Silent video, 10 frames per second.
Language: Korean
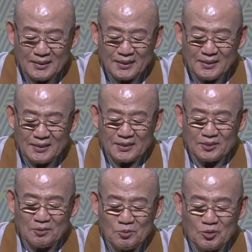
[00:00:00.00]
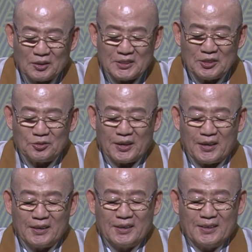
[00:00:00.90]
이 성불과 재
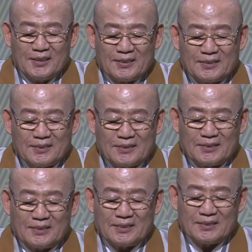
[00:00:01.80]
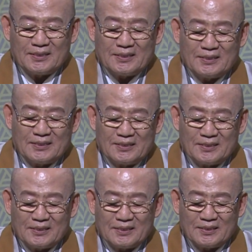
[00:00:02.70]
중에 그
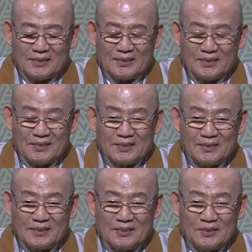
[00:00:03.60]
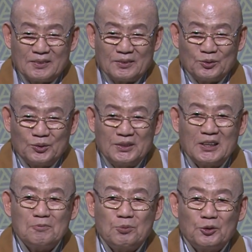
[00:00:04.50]
어,
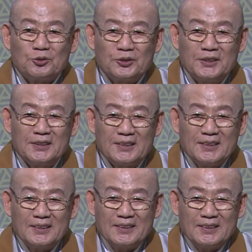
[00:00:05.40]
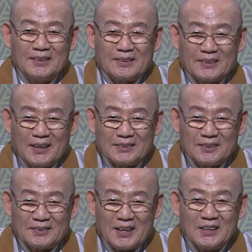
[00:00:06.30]
유일한 표준이 그
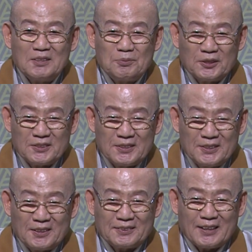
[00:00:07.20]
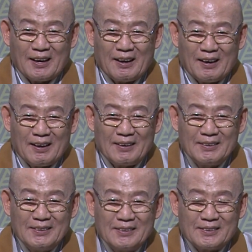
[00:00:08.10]
당시의 창립정신이었다.
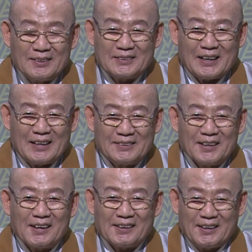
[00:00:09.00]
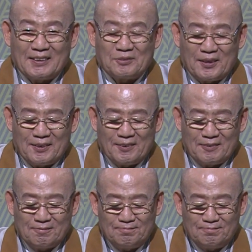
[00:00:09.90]
그걸 잘 생각해야 돼요.